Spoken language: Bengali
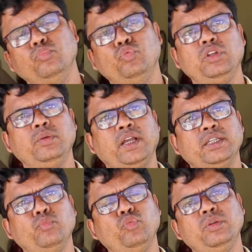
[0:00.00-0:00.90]
আচ্ছা, মুড়ি
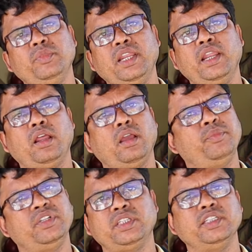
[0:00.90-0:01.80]
ভাজা মুড়ি মিলে
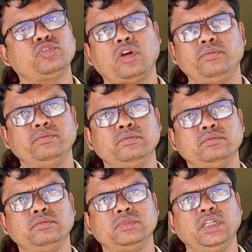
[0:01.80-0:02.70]
এভরিথিং সব
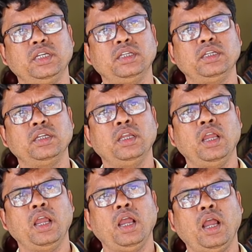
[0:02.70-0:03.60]
মানে মিল তৈরি করবে
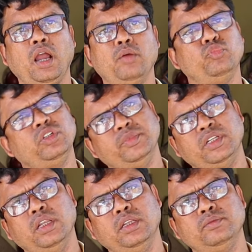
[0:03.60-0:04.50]
একটা হ্যাঁ মুড়ি মিল